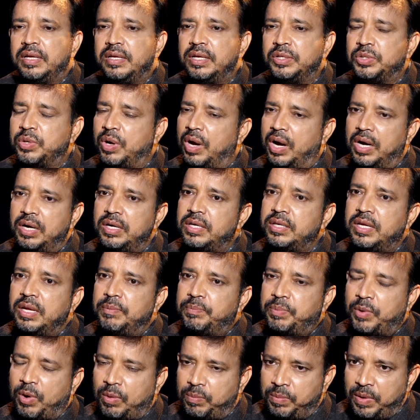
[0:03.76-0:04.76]
ये जो हार्ट की
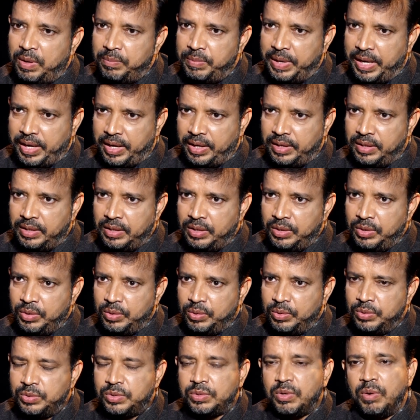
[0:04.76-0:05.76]
प्रॉब्लम है
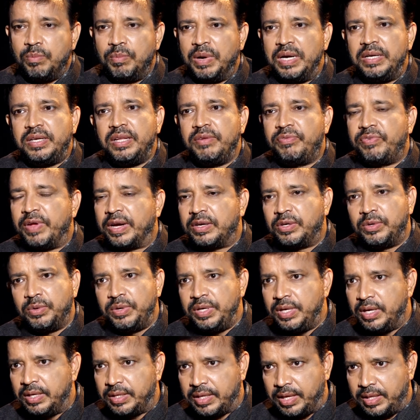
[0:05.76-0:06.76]
उसको
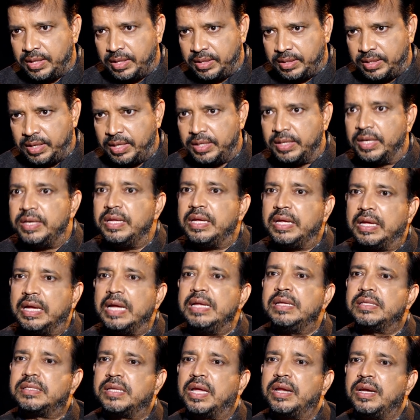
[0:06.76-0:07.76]
मल्टीफैक्टोरियल कह देते हैं यानी
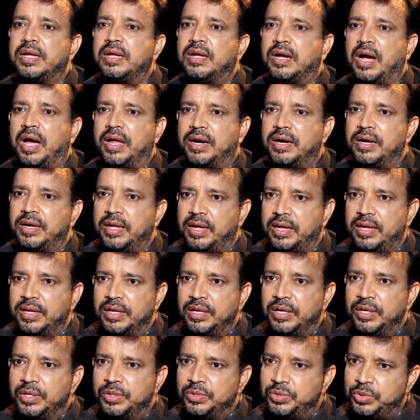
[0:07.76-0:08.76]
कई सारे कारण हैं
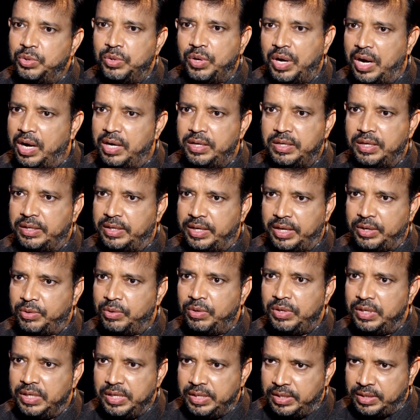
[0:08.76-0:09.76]
जो हार्ट अटैक
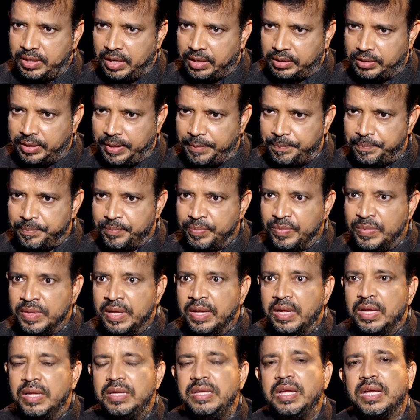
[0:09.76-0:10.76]
को लीड करते
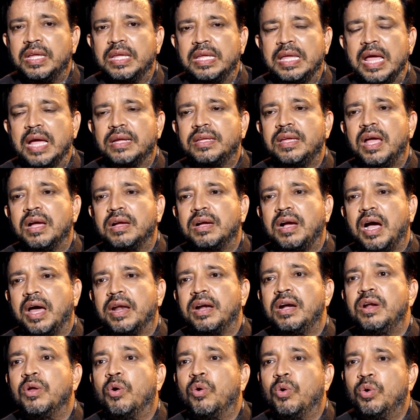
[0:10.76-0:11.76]
हैं ये क्या क्या
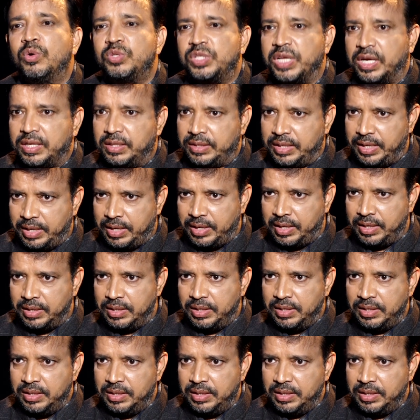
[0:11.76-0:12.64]
कारण हो सकते हैं